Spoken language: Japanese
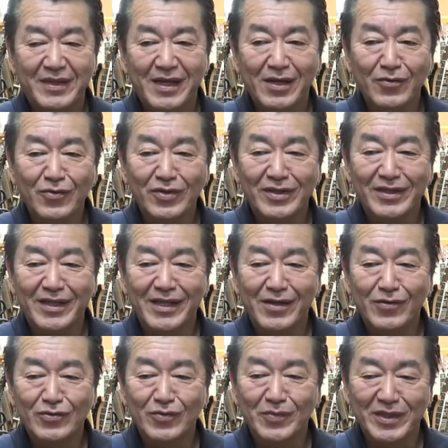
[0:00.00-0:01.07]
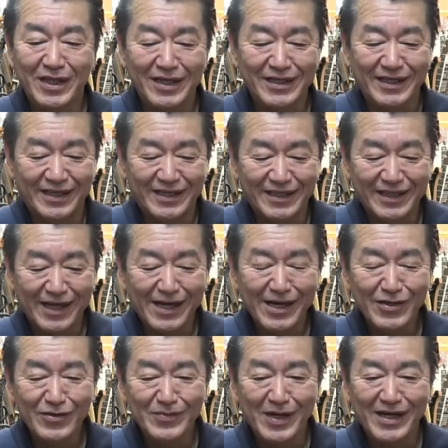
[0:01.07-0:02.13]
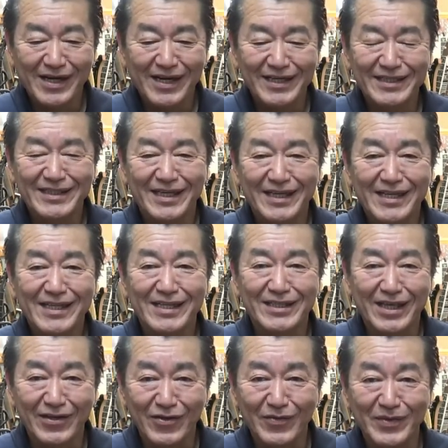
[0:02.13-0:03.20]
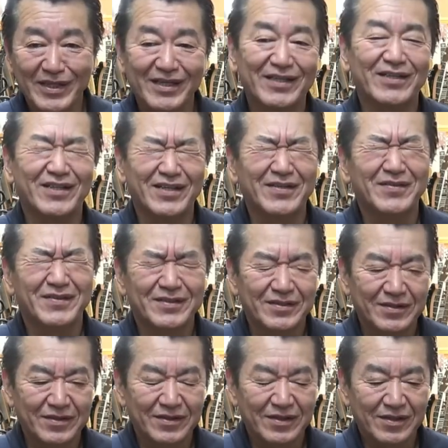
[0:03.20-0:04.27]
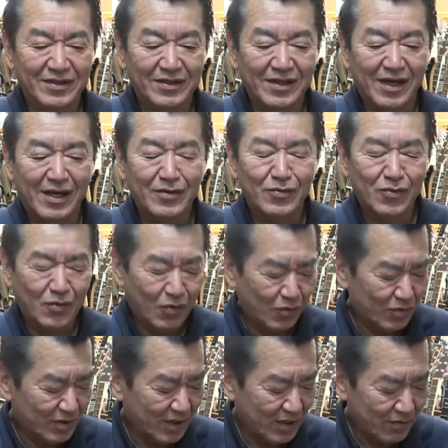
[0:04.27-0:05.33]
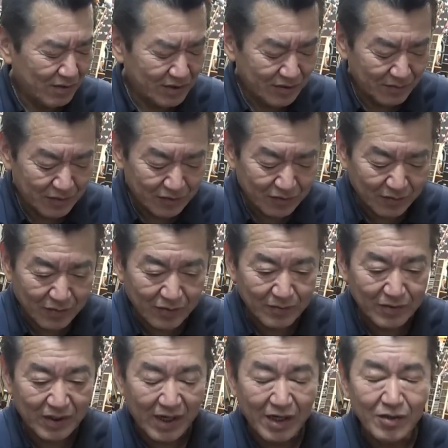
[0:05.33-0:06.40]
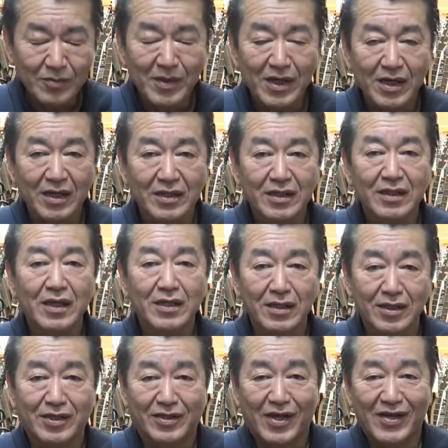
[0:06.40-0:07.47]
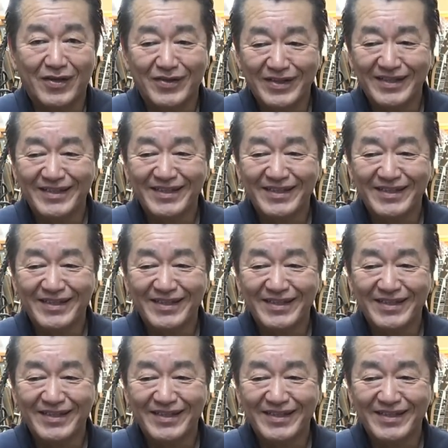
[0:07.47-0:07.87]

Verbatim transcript: かといってよそみたいに高いのばっかりじゃ嫌ですけどみたいなねあの本音言わしてもらうと僕も高いのばっかやってたいです